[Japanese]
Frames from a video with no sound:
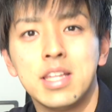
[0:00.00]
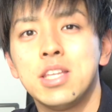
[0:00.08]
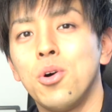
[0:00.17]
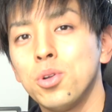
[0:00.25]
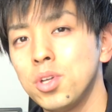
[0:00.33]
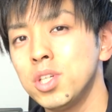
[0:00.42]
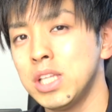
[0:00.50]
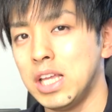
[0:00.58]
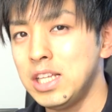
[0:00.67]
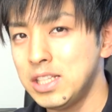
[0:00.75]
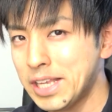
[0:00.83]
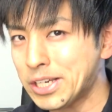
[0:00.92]
圏に落として
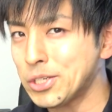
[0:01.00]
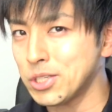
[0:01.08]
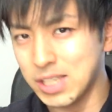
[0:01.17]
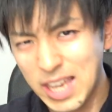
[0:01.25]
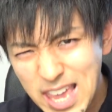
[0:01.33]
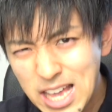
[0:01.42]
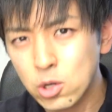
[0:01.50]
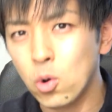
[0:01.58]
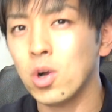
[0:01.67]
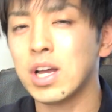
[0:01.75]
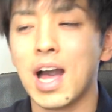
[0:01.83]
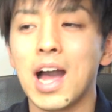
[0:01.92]
いってくる傾
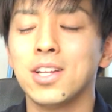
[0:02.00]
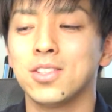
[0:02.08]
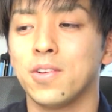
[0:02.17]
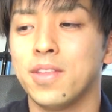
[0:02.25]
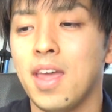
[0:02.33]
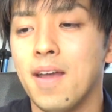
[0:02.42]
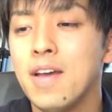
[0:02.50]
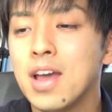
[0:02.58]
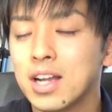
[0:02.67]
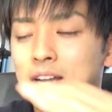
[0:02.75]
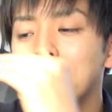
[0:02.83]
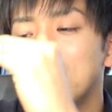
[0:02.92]
向があるので、
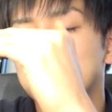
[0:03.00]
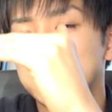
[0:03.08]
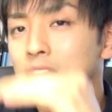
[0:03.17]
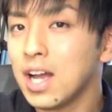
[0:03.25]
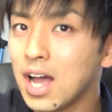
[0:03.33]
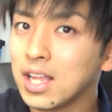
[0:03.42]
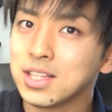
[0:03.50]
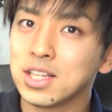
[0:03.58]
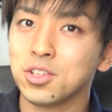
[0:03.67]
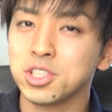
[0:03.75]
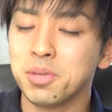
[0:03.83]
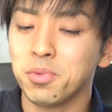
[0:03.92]
かなり差があっ
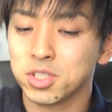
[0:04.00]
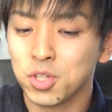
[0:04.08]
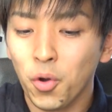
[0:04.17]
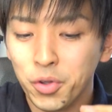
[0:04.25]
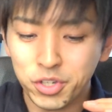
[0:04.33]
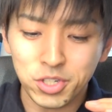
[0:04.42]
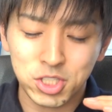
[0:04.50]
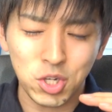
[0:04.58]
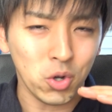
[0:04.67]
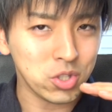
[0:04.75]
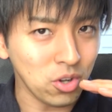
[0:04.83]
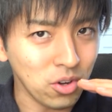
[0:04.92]
たとしてもそういう
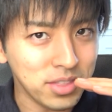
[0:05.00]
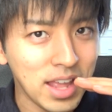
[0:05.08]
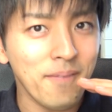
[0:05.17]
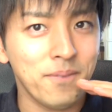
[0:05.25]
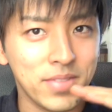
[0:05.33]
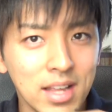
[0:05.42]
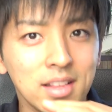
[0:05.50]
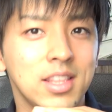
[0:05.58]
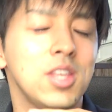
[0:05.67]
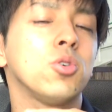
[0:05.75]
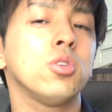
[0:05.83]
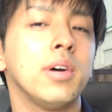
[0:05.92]
状況なんだっ
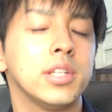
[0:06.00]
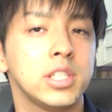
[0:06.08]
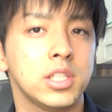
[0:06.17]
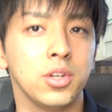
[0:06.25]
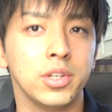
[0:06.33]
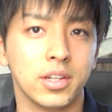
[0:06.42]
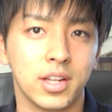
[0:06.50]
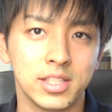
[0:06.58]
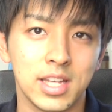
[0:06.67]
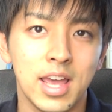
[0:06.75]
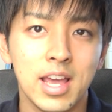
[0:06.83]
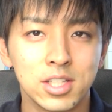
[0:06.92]
ていうことは知っておいてくだ
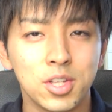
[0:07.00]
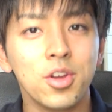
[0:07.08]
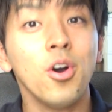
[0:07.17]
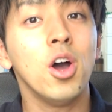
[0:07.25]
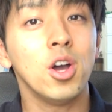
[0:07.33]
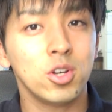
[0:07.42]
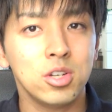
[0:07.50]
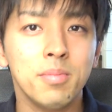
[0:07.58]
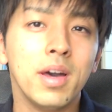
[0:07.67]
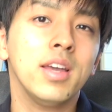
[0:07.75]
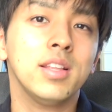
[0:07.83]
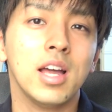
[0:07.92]
さい。それを踏
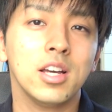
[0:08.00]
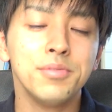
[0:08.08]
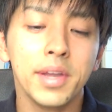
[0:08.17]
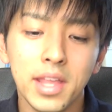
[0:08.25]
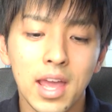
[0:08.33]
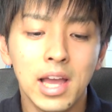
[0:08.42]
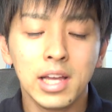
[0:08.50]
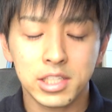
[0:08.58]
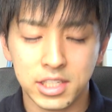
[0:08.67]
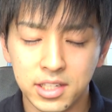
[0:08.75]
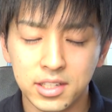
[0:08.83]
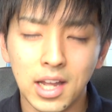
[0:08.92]
まえた上で
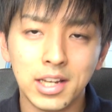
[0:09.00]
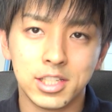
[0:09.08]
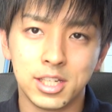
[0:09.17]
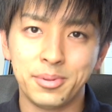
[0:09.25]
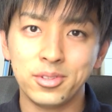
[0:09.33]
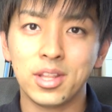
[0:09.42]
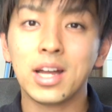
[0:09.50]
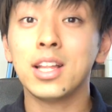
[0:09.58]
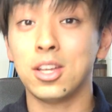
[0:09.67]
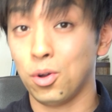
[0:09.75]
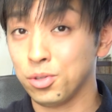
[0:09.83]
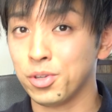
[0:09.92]
しっかり自分の中
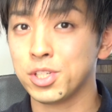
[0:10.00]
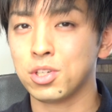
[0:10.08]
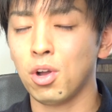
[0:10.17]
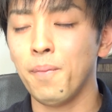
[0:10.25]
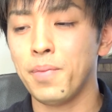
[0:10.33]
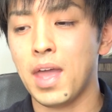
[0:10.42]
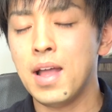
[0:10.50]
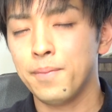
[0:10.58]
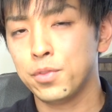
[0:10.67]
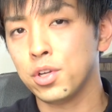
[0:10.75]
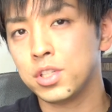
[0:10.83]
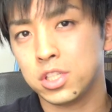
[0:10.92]
に落とし込んで、
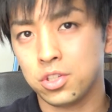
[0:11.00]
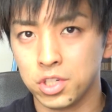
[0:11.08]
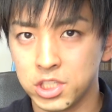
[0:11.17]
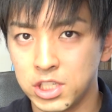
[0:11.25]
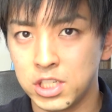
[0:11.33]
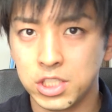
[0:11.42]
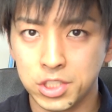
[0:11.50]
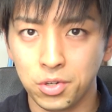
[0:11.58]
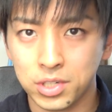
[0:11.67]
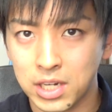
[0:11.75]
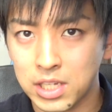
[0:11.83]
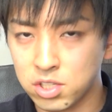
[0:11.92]
どっちを信じよ
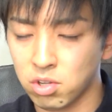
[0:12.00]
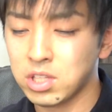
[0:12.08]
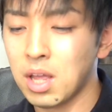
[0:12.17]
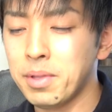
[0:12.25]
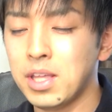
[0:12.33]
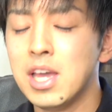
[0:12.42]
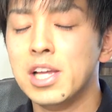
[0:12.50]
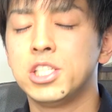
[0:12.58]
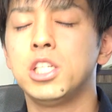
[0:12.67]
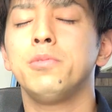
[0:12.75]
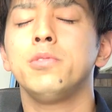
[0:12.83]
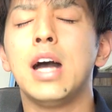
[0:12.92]
うかな、そのために
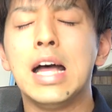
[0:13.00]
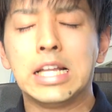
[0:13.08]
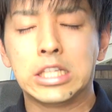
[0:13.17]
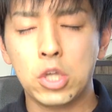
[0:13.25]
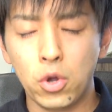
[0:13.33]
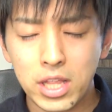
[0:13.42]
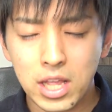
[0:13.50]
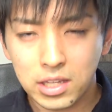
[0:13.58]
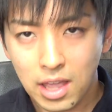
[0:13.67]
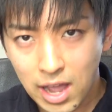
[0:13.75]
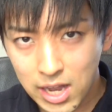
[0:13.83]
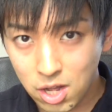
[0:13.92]
自分はどれだ
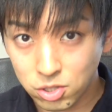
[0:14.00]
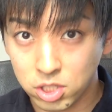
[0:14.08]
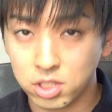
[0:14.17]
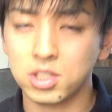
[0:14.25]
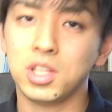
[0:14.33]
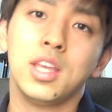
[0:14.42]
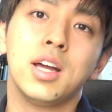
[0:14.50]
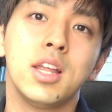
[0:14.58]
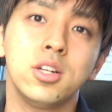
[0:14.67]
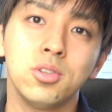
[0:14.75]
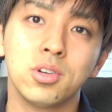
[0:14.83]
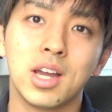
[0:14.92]
け腹をくくってや
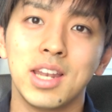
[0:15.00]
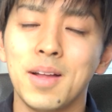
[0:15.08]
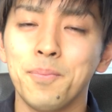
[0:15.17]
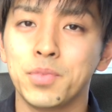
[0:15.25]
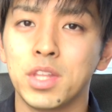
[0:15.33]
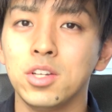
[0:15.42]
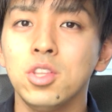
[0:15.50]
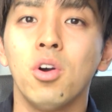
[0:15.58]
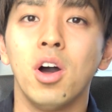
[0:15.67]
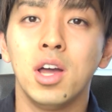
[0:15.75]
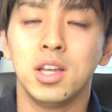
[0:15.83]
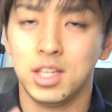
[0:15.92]
れるのかなっていうの
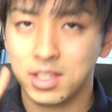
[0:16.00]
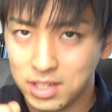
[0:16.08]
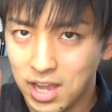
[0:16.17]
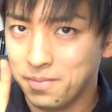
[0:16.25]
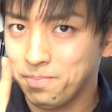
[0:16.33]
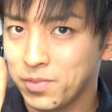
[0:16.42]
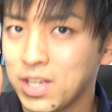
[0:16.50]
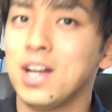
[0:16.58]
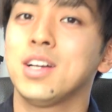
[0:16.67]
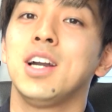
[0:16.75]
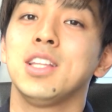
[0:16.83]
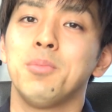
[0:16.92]
を一回考
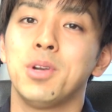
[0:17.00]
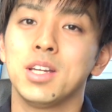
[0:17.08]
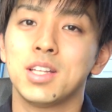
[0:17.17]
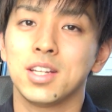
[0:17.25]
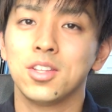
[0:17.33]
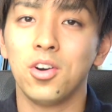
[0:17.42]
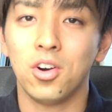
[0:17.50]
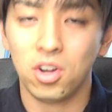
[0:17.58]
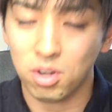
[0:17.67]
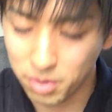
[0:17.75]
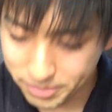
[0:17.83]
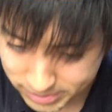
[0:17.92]
えてもらえたらと
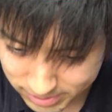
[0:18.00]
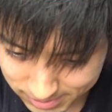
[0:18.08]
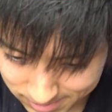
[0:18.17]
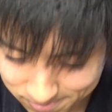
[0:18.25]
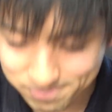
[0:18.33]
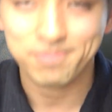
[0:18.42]
思います。